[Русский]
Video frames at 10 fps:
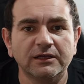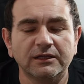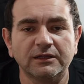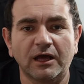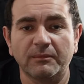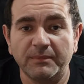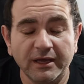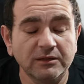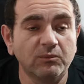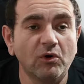на
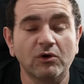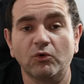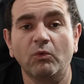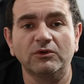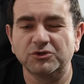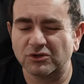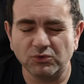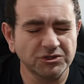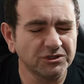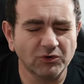обед мог, грубо, еще раз,
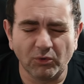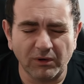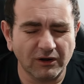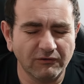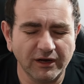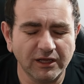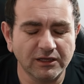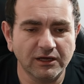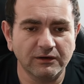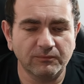очень грубо говоря,
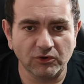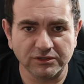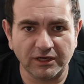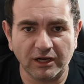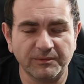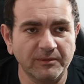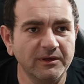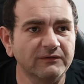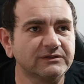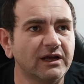да, просто как
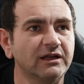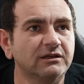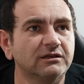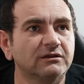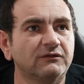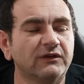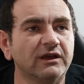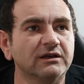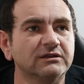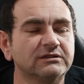пример взять
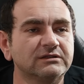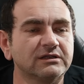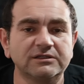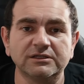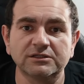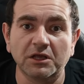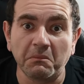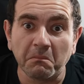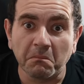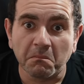две сосиски.
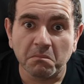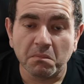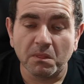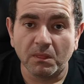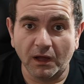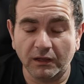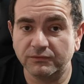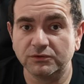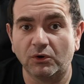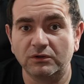Да, и
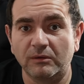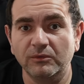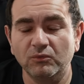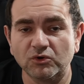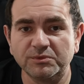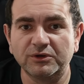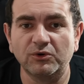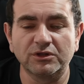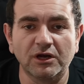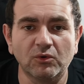все. Там, ну, может быть,
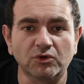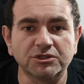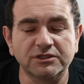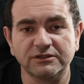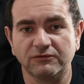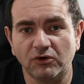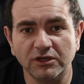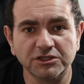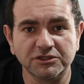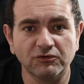какой-то огурчик.
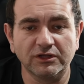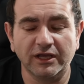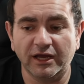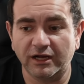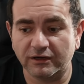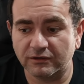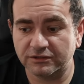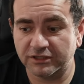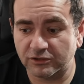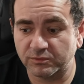Сегодня же, вот я,
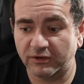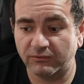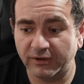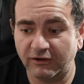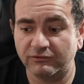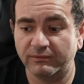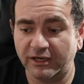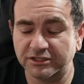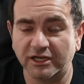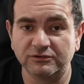сейчас у меня, у меня, у
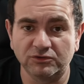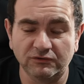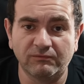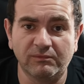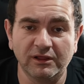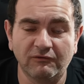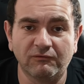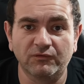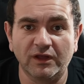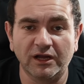меня сейчас уже было
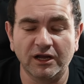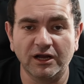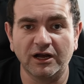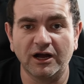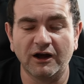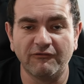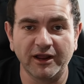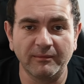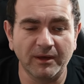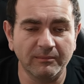э,
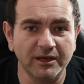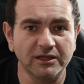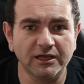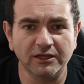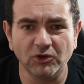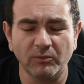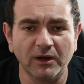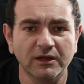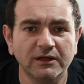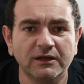время обеда, я дома,